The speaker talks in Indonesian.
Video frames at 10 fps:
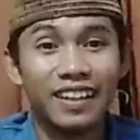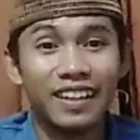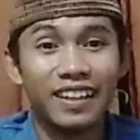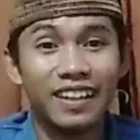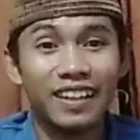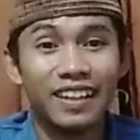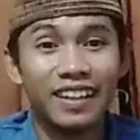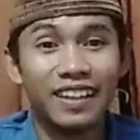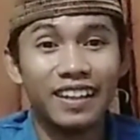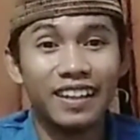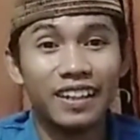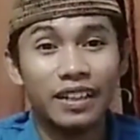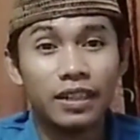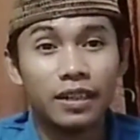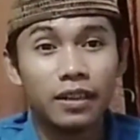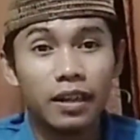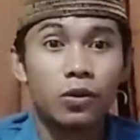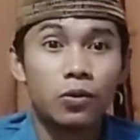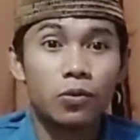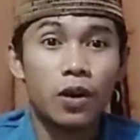Kazaba
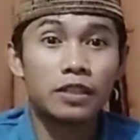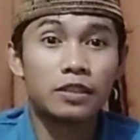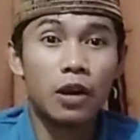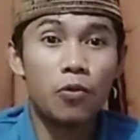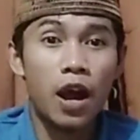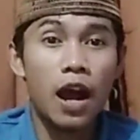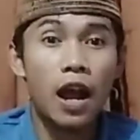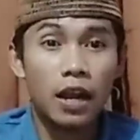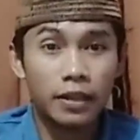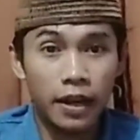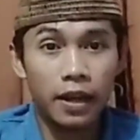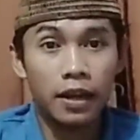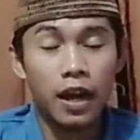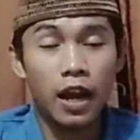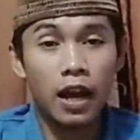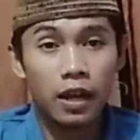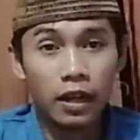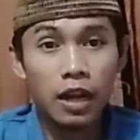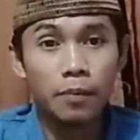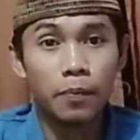wa iza ada.
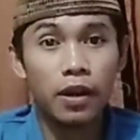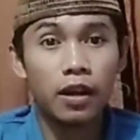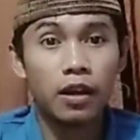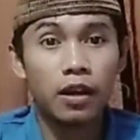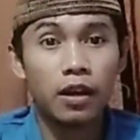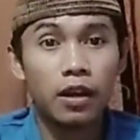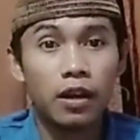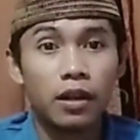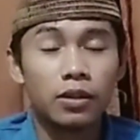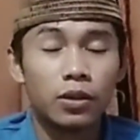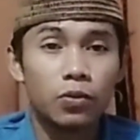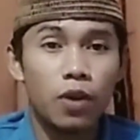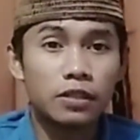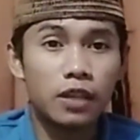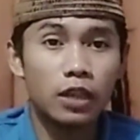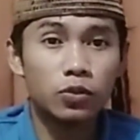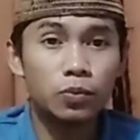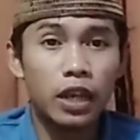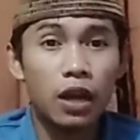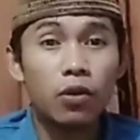Akhlapa wa idza
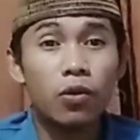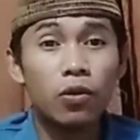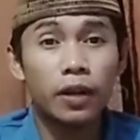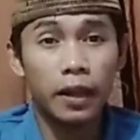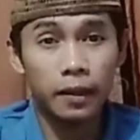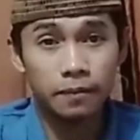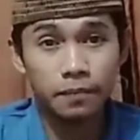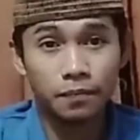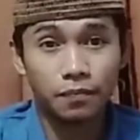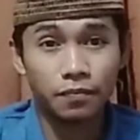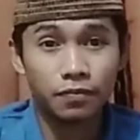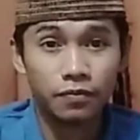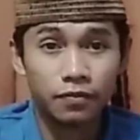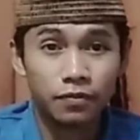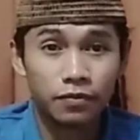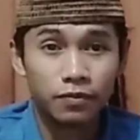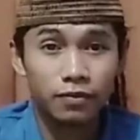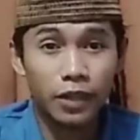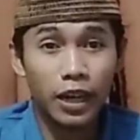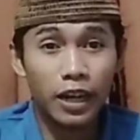tumina khona.
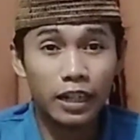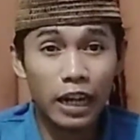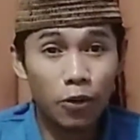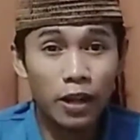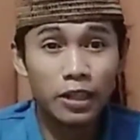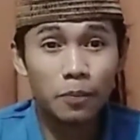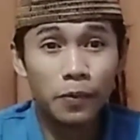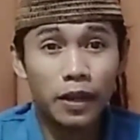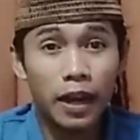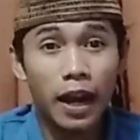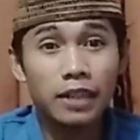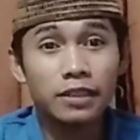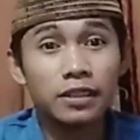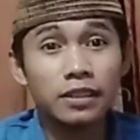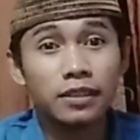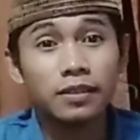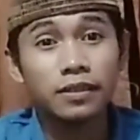Bayangkan kalau Anda pernah ngaji,